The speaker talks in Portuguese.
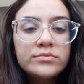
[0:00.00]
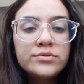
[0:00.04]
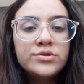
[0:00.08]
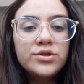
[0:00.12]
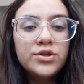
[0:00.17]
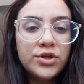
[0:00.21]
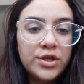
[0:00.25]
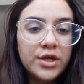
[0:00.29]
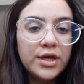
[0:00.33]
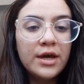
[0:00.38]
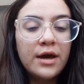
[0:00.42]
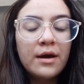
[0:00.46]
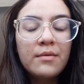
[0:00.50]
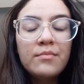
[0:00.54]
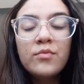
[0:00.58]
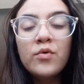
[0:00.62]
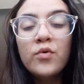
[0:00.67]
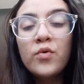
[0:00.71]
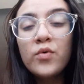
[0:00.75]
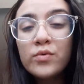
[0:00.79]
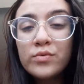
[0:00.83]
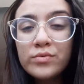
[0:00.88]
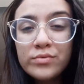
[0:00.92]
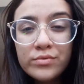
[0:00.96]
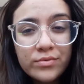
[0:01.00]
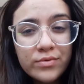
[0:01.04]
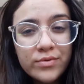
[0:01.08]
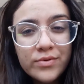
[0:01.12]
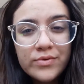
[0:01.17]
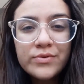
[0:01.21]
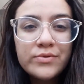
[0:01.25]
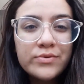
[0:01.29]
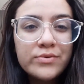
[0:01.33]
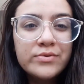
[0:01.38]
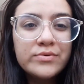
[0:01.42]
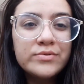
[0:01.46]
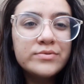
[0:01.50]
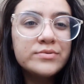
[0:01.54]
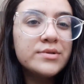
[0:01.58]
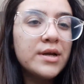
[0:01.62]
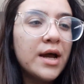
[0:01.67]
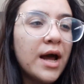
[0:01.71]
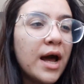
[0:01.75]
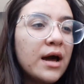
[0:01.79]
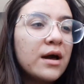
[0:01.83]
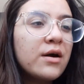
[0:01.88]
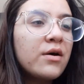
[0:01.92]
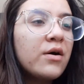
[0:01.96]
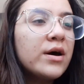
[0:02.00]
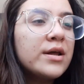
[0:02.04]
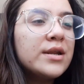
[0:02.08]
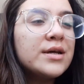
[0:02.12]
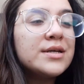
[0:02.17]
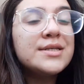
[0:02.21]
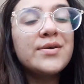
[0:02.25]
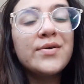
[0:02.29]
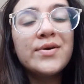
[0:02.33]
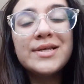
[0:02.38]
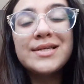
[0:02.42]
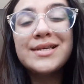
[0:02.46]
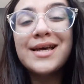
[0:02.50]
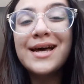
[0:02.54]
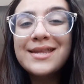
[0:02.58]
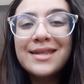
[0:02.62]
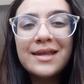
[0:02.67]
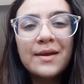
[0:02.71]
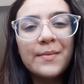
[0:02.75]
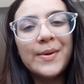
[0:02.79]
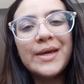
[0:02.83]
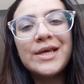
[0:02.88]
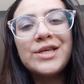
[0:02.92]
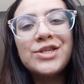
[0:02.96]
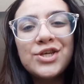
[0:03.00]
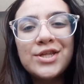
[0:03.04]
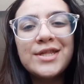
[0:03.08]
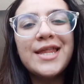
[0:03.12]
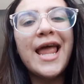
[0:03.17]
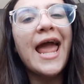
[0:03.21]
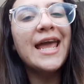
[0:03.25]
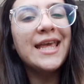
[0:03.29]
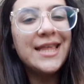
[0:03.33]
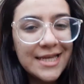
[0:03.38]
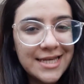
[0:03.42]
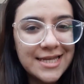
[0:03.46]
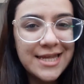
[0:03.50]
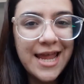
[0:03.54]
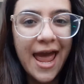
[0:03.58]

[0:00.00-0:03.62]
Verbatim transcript: dia, mundo! Agora são exatamente 10 e